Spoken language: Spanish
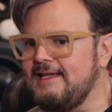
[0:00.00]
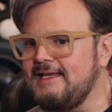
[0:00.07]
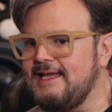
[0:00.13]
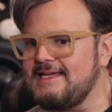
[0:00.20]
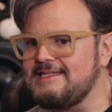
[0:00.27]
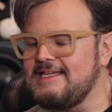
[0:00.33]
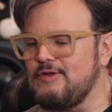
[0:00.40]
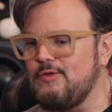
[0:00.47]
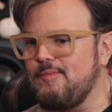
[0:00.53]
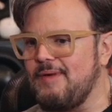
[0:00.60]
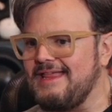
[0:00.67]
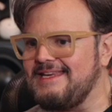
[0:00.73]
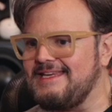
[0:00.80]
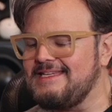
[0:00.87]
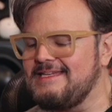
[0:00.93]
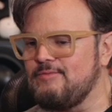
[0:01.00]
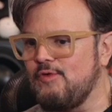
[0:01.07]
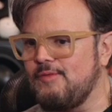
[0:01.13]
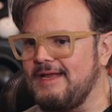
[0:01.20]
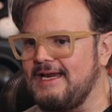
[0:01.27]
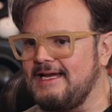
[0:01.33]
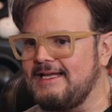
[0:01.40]
Y ha sido
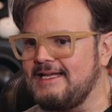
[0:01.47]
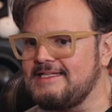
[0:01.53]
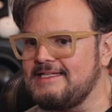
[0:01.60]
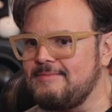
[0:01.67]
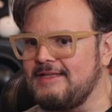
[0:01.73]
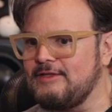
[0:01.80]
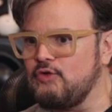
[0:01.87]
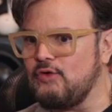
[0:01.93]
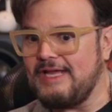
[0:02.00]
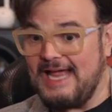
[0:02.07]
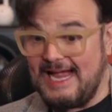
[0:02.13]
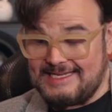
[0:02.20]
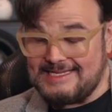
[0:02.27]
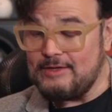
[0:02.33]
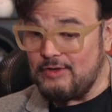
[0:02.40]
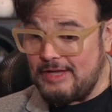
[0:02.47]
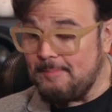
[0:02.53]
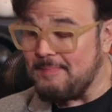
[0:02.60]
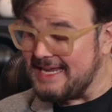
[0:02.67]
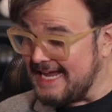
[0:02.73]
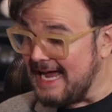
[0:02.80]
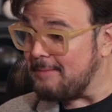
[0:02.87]
padrísimo ver el crecimiento que ha sido de
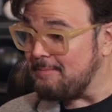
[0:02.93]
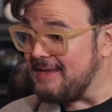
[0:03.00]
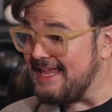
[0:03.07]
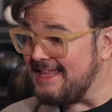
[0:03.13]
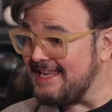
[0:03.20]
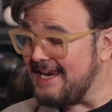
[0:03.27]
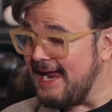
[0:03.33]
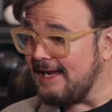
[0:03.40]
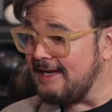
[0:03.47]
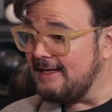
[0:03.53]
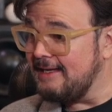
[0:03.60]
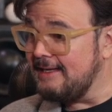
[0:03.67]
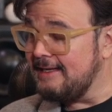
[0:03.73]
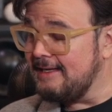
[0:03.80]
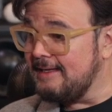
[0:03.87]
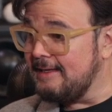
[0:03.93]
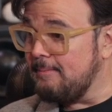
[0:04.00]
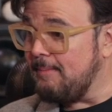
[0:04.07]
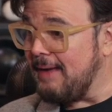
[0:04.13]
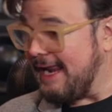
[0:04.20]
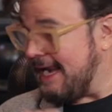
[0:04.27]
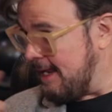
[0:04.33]
picar piedra,
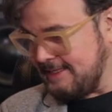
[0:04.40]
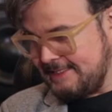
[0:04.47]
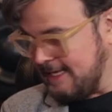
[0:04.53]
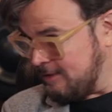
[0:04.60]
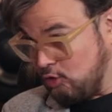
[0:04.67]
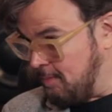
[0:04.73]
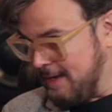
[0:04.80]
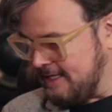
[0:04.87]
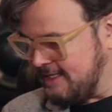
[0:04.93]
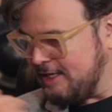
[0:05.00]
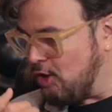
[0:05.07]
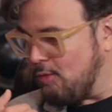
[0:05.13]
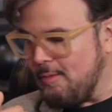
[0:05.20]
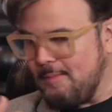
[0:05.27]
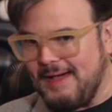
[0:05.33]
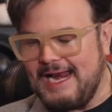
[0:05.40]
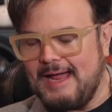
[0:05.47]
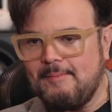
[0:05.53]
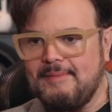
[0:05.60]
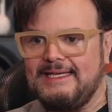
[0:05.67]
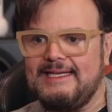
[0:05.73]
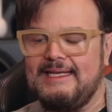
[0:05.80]
para, tanto para ti como
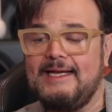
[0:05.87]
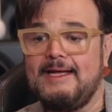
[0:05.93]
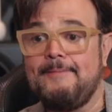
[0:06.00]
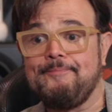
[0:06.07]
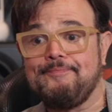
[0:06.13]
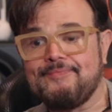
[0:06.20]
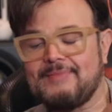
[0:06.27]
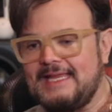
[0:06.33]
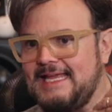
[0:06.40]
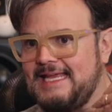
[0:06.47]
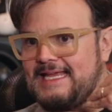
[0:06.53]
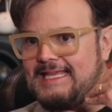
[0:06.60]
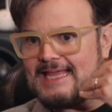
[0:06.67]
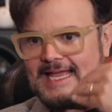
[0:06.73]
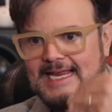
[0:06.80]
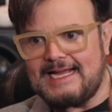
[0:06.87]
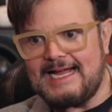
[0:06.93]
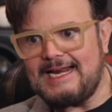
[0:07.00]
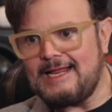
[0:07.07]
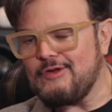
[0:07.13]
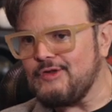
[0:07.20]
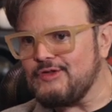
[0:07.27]
para mí, y de ir
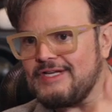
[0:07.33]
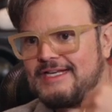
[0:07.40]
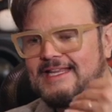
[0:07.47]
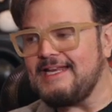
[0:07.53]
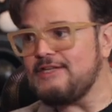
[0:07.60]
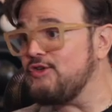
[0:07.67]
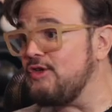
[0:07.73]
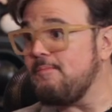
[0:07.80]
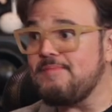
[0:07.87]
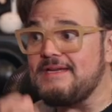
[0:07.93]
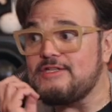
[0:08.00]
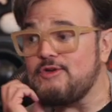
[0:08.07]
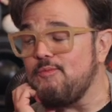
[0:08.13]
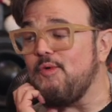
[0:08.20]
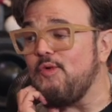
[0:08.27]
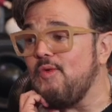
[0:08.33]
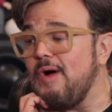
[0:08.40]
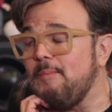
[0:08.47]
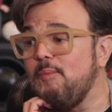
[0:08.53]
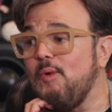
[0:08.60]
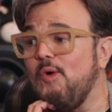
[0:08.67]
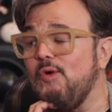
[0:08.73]
ganándonos el derecho de piso poco
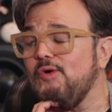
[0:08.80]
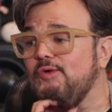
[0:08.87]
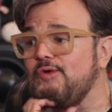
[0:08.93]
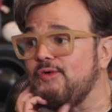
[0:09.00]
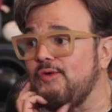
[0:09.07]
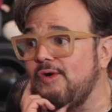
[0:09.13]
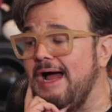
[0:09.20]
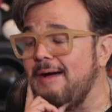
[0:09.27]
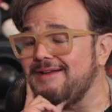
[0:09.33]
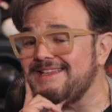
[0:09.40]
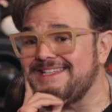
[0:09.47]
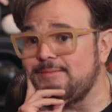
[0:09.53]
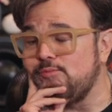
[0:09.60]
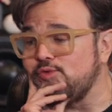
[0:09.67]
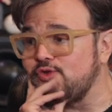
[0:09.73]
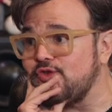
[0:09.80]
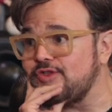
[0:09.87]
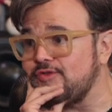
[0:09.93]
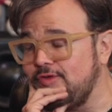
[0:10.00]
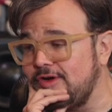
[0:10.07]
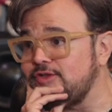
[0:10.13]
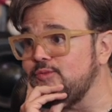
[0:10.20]
a poco, ¿no? A base de mucho
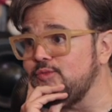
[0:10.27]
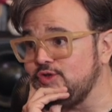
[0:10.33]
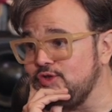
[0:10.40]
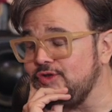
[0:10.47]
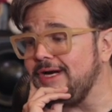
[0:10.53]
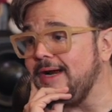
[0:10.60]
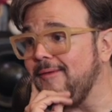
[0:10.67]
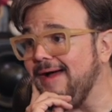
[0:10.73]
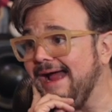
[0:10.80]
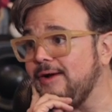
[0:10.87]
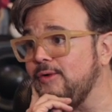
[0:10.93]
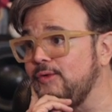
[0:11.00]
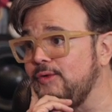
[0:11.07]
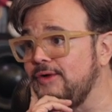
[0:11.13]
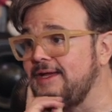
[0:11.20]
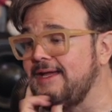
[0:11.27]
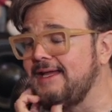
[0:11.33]
esfuerzo y mucho trabajo.